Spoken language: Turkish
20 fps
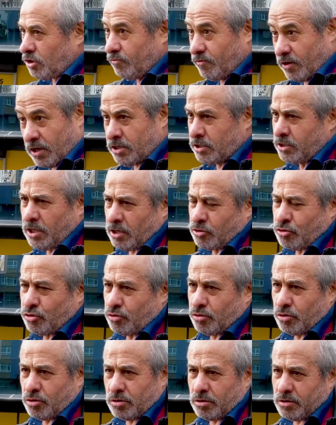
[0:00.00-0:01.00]
verir de
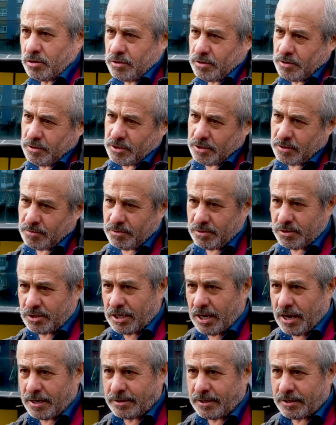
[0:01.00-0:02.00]
çünkü e,
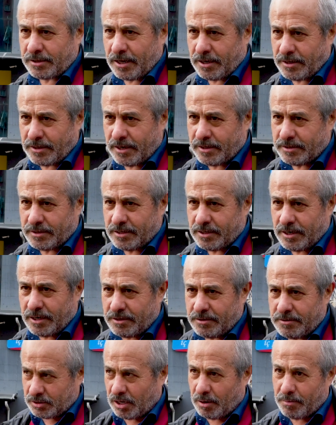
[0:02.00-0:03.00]
siyasetten geldiği,
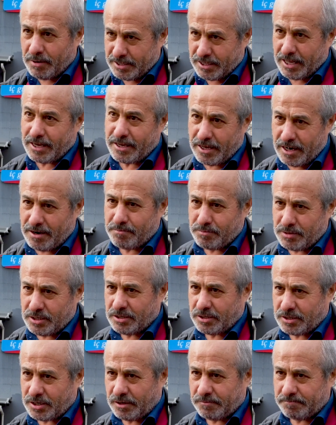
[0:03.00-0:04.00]
tabandan gelen bir
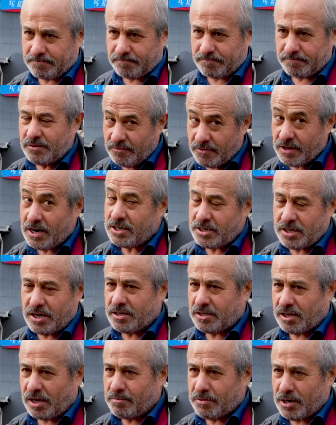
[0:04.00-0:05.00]
insan.
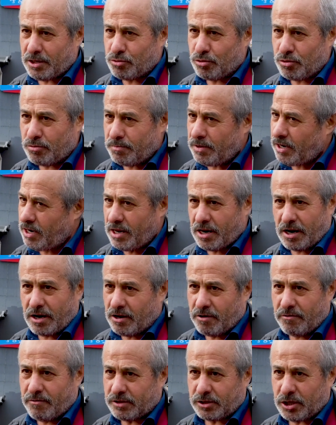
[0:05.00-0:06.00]
Vereceğini tahmin ediyorum ben. En
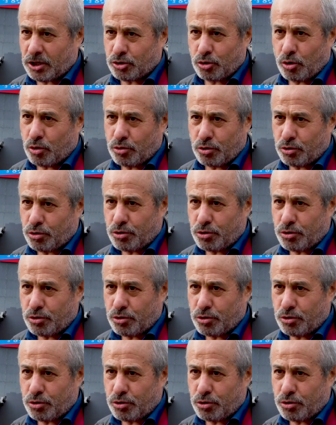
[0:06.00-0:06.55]
avantajlı onu